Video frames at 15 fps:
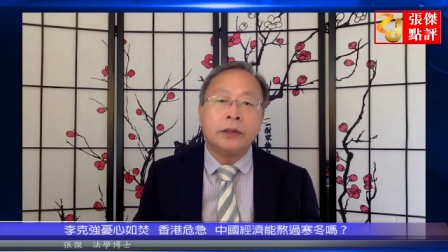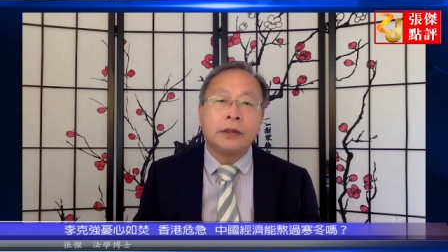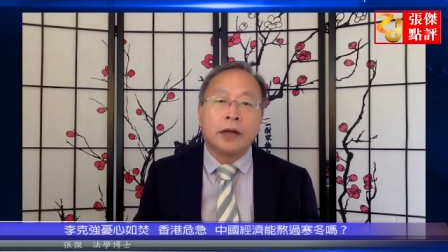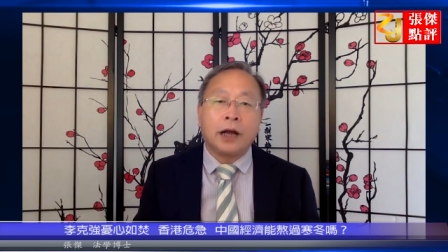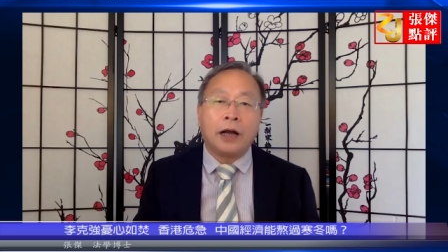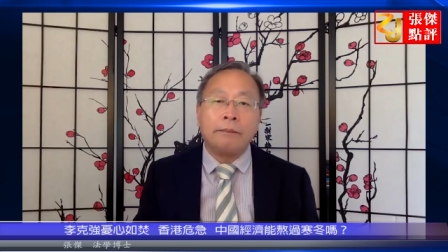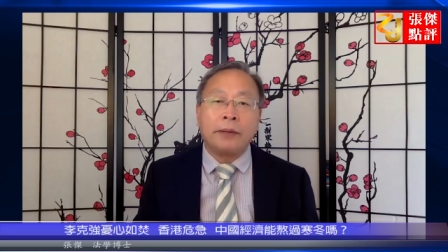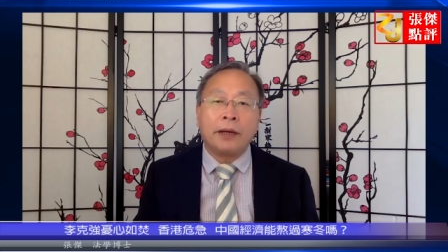
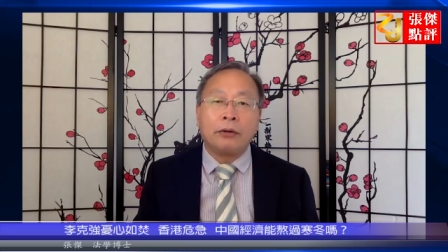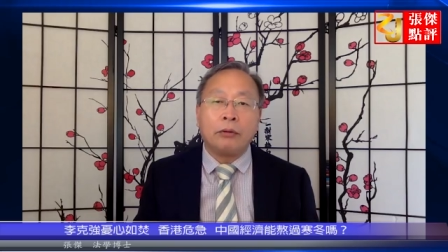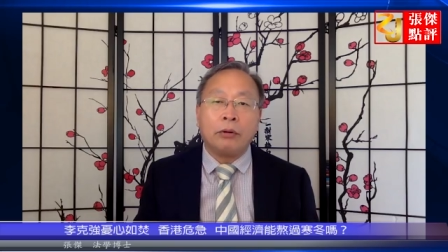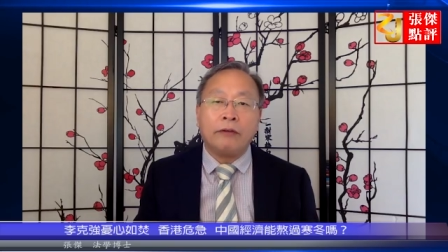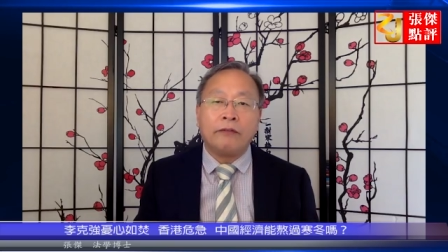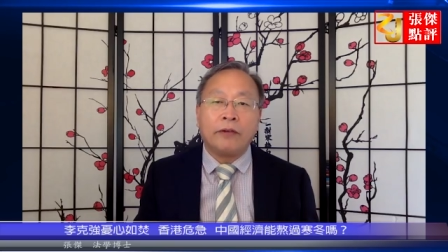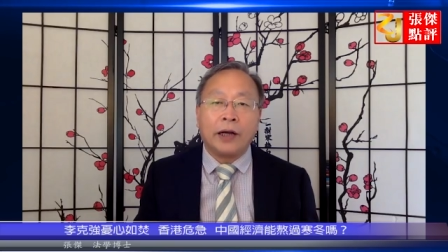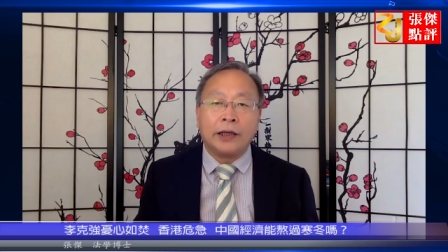港版国
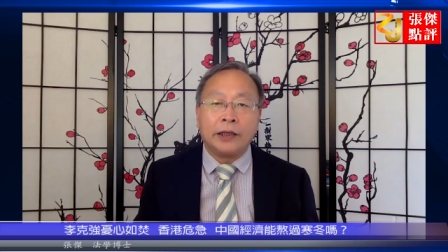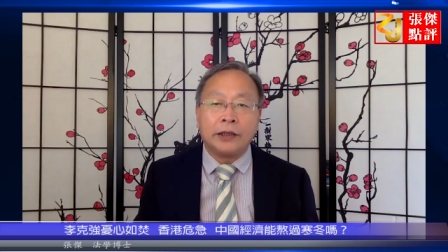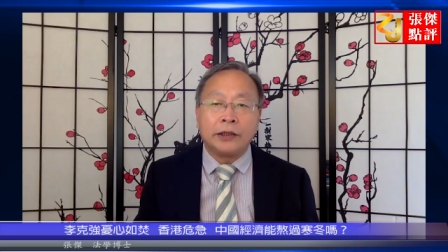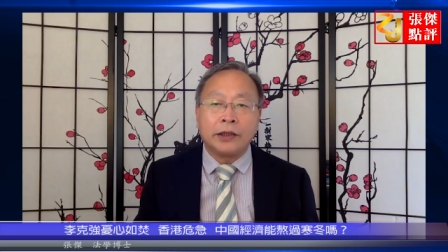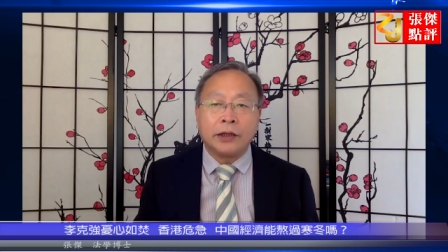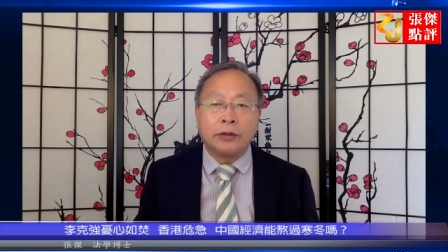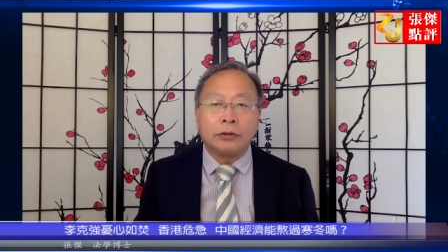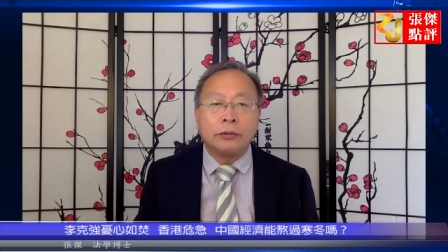安法一
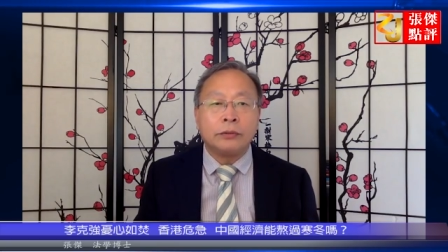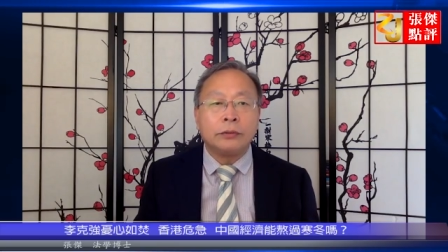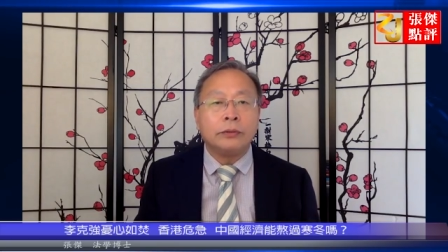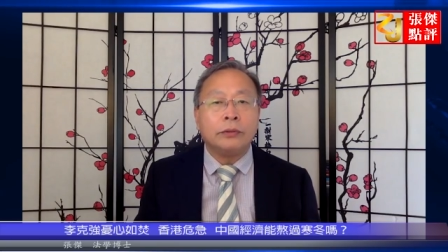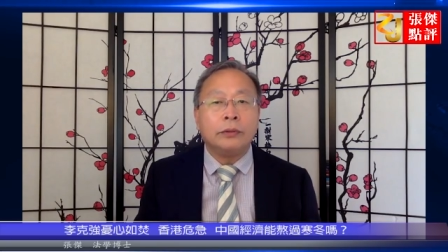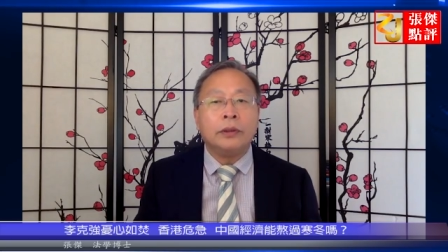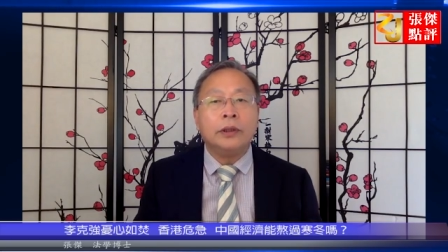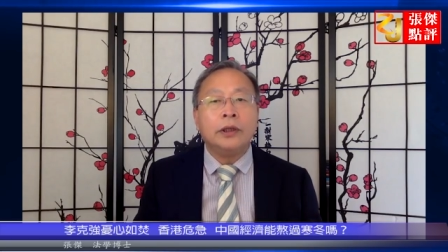旦通
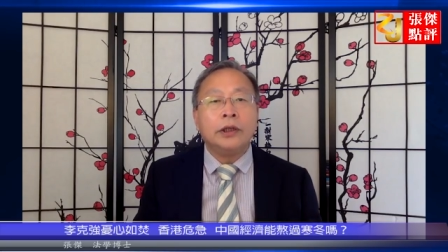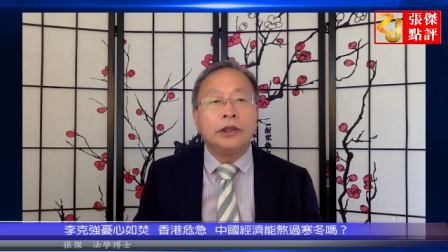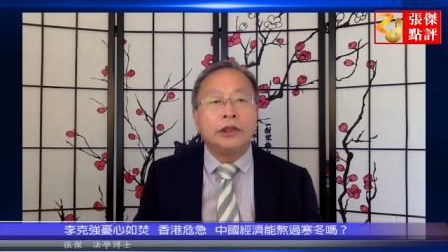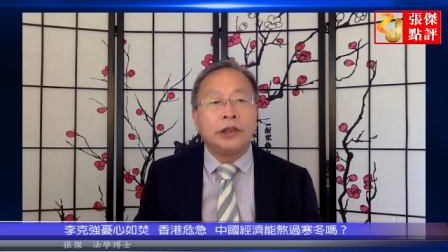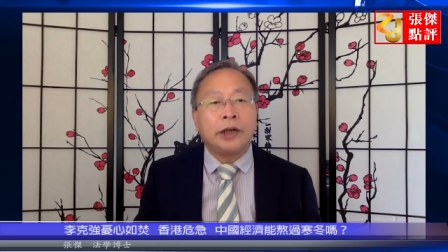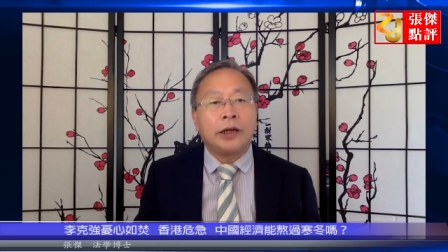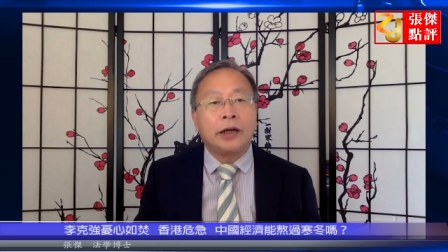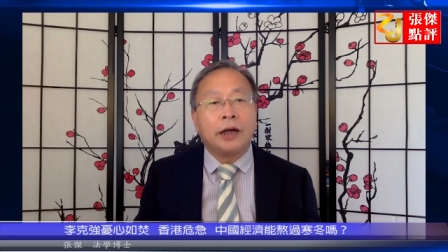过，
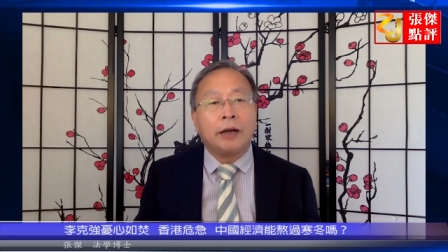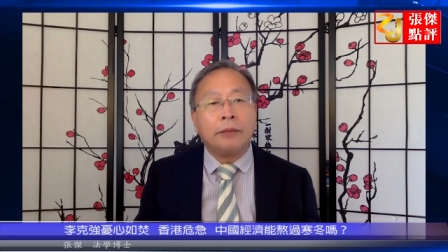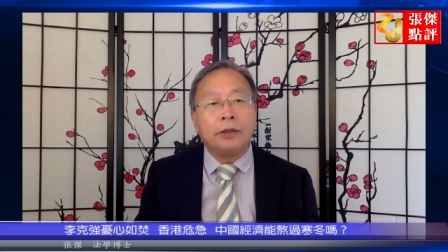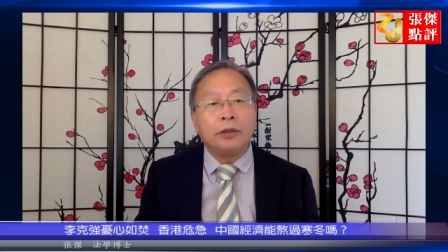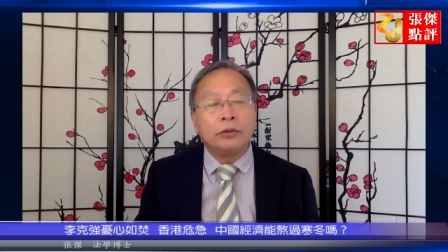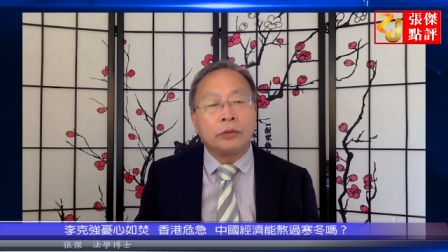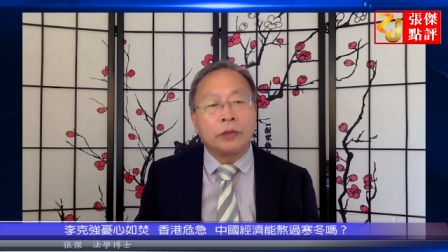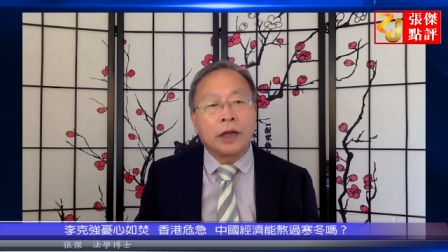香港
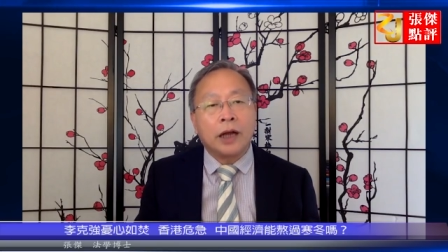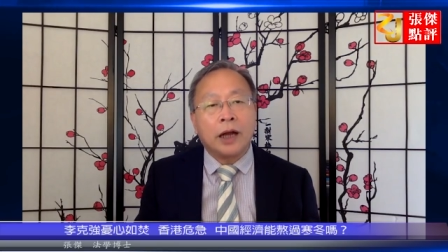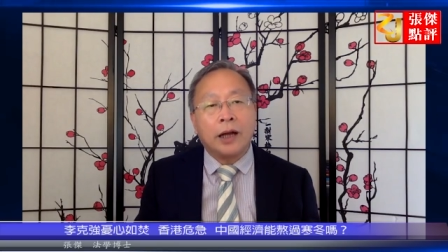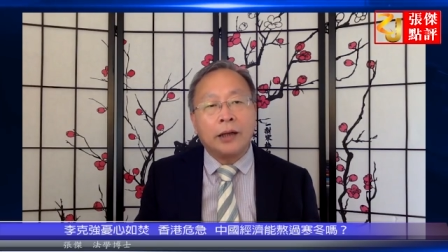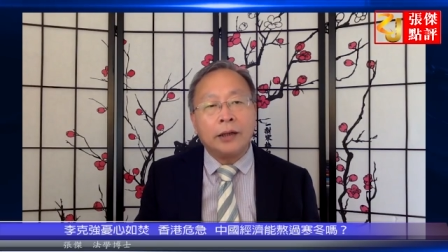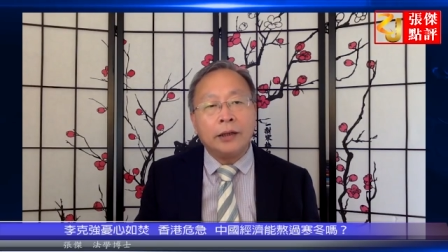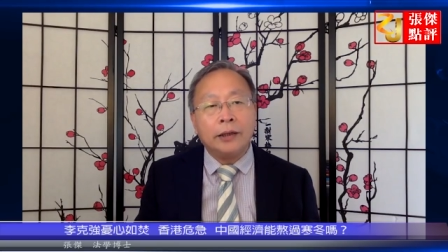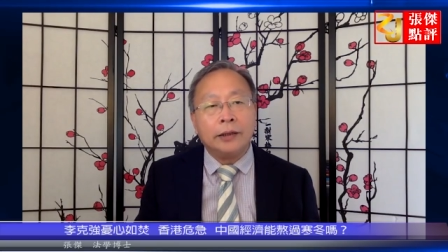民众
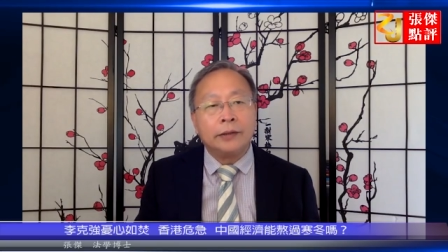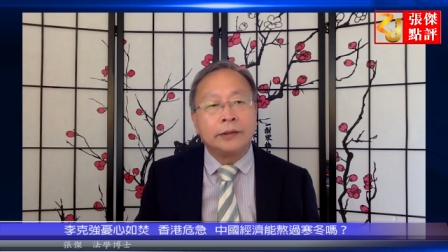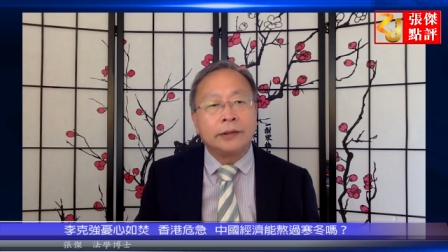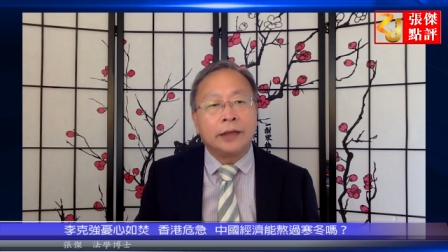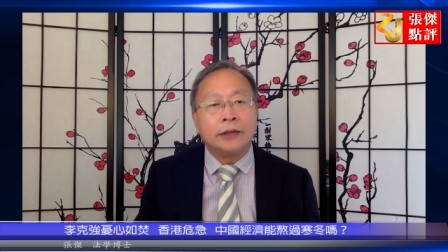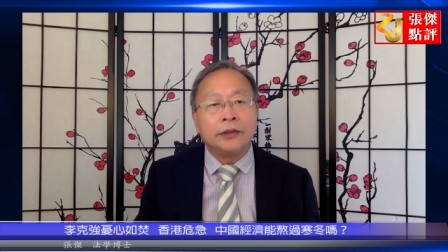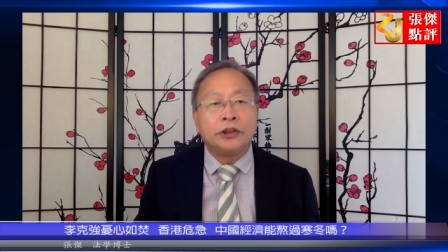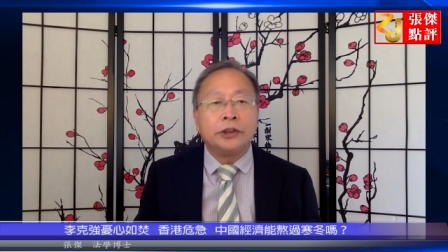抗议
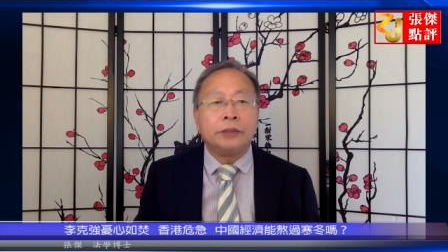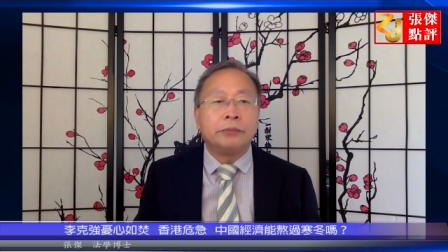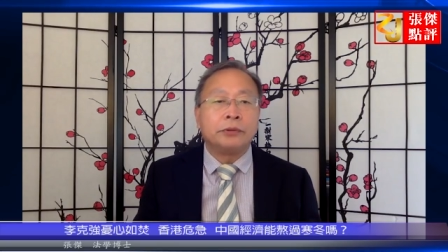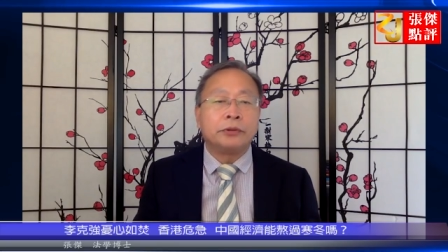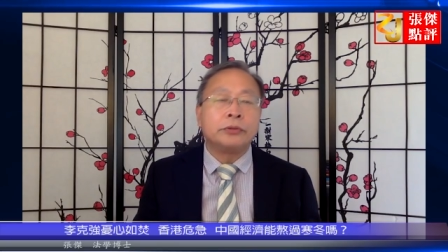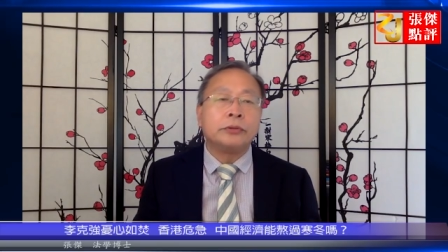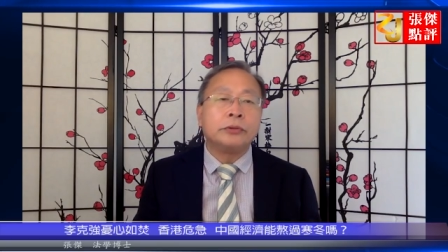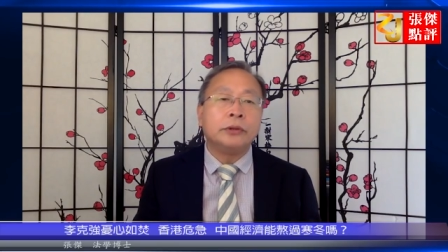暂且不
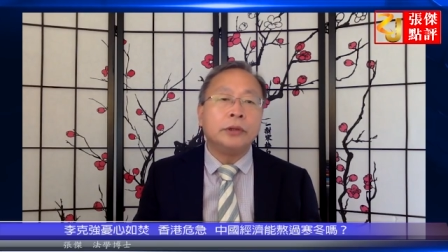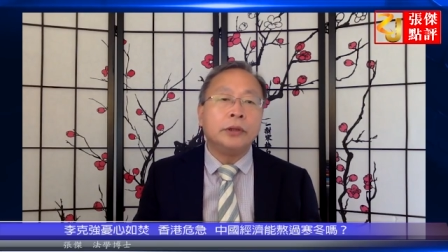说，